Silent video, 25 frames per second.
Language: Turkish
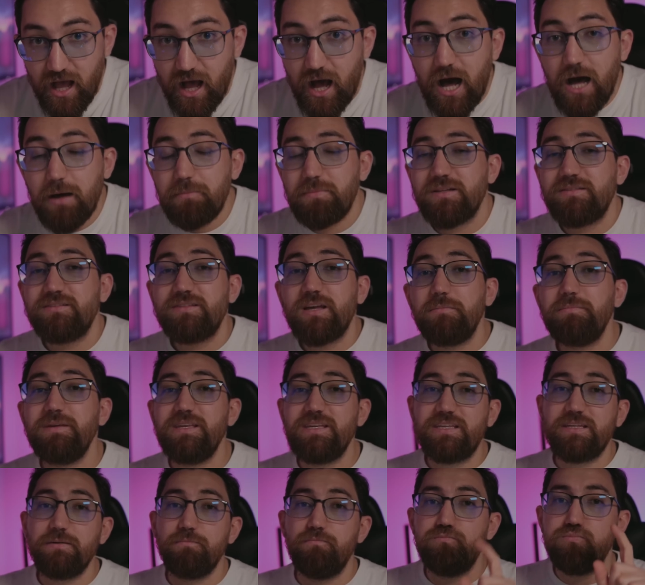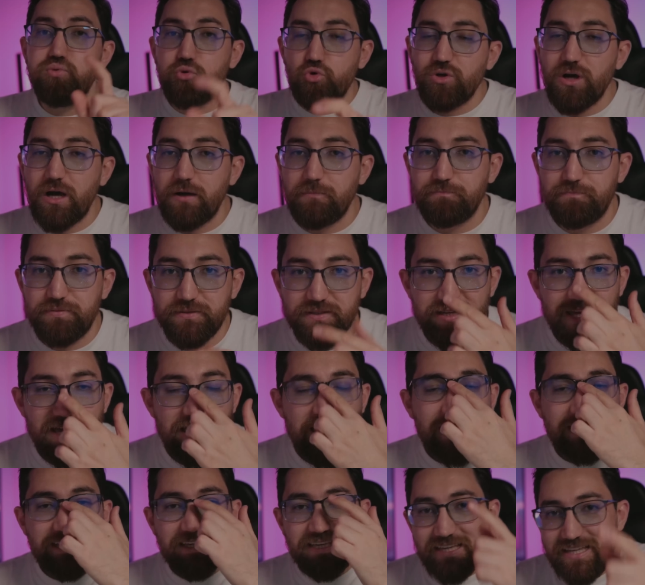Ama tabii ki bu kampı
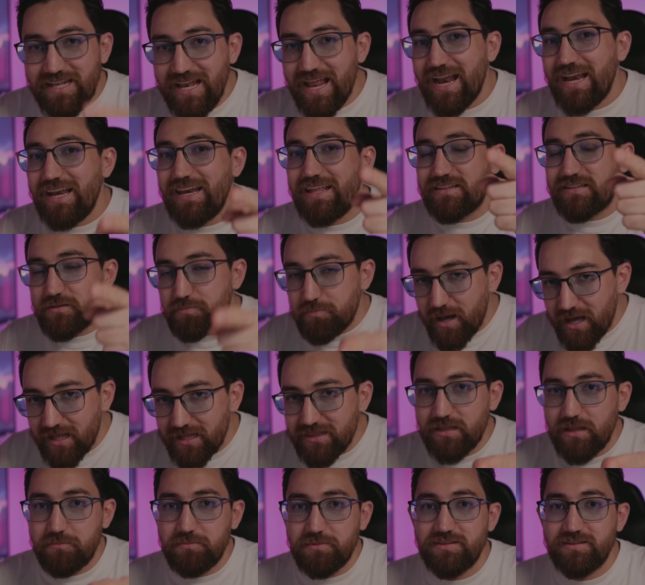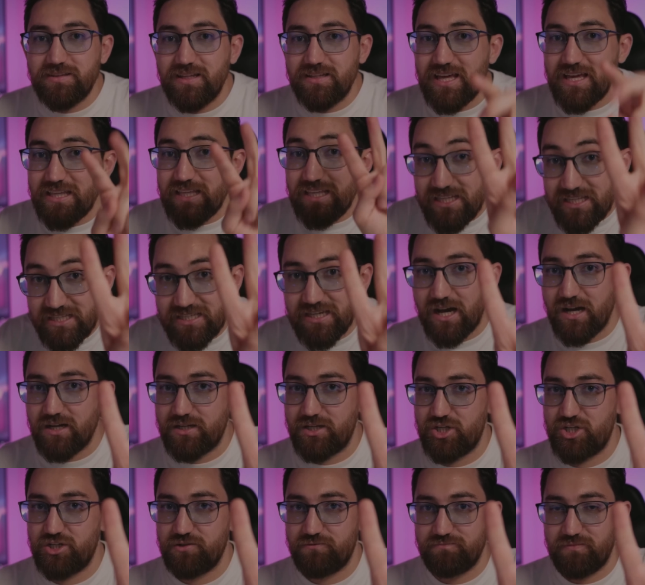ilerletme anlamında da iki
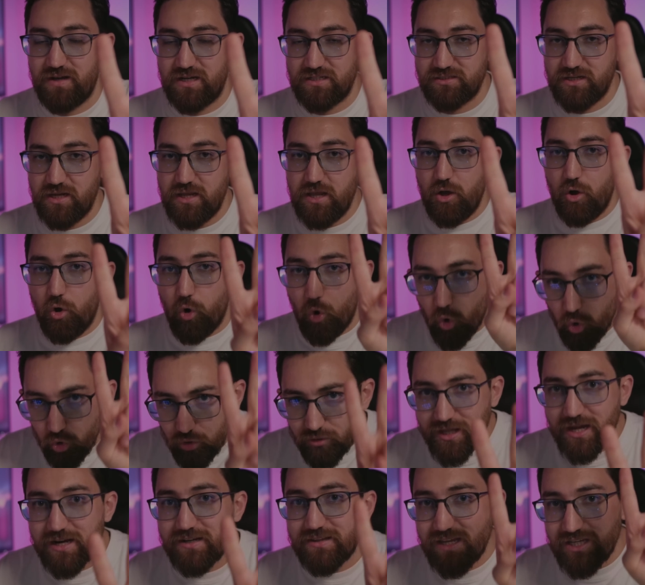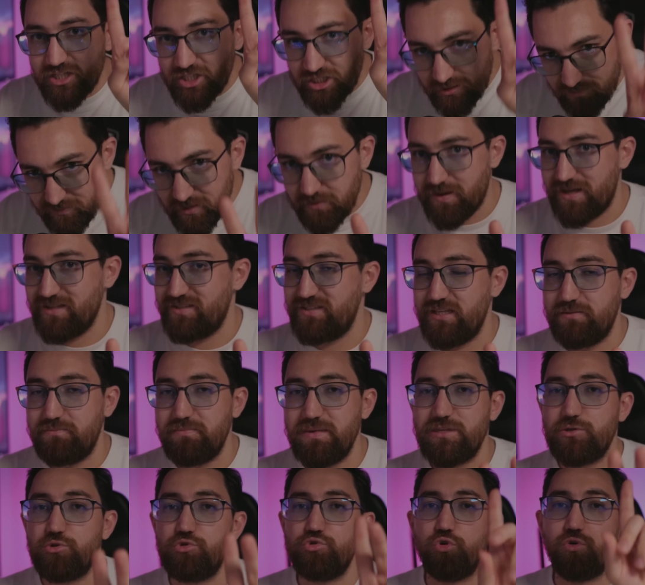akışım var. Onlardan şimdi
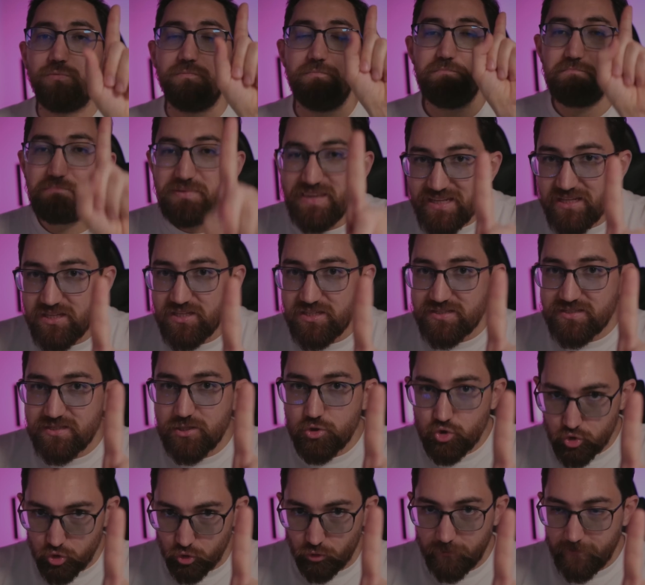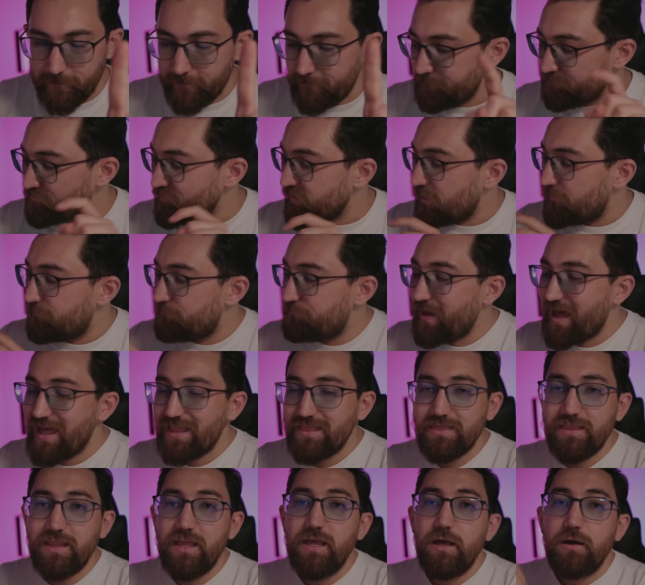bahsetmek istiyorum. Birincisi şu.
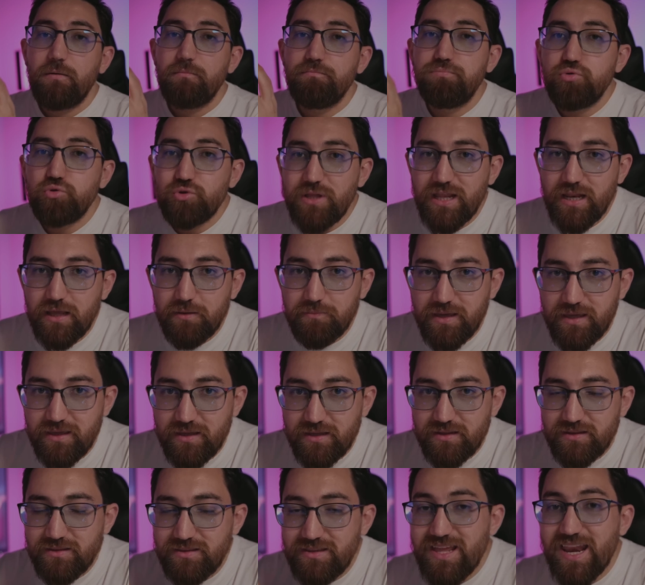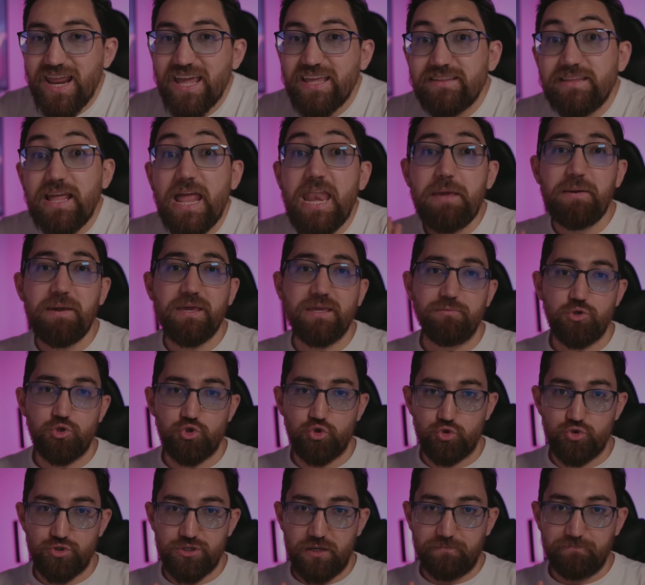Ben bu denemeyi direkt deneme gibi
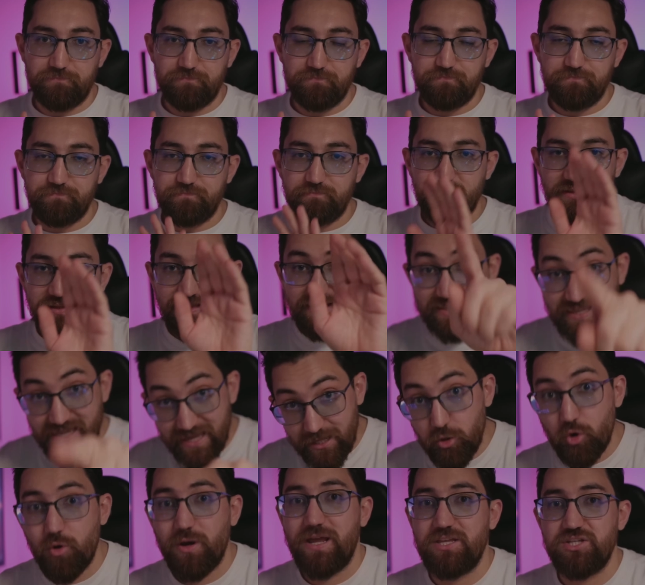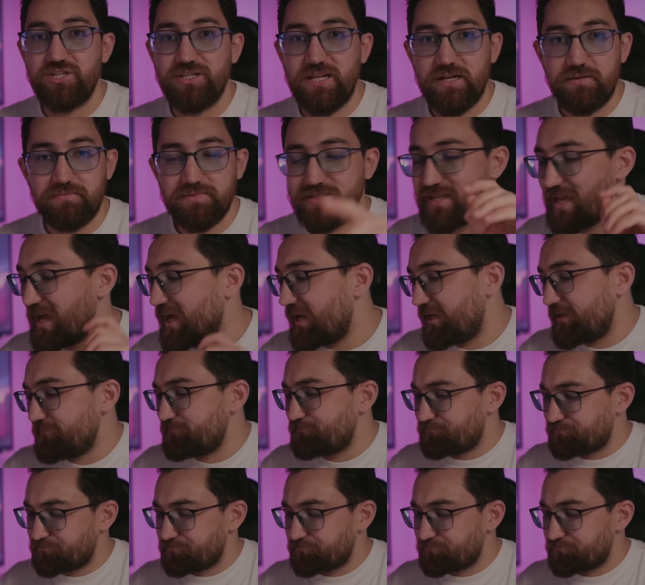çözeceğim diyen öğrencilerimiz. Yani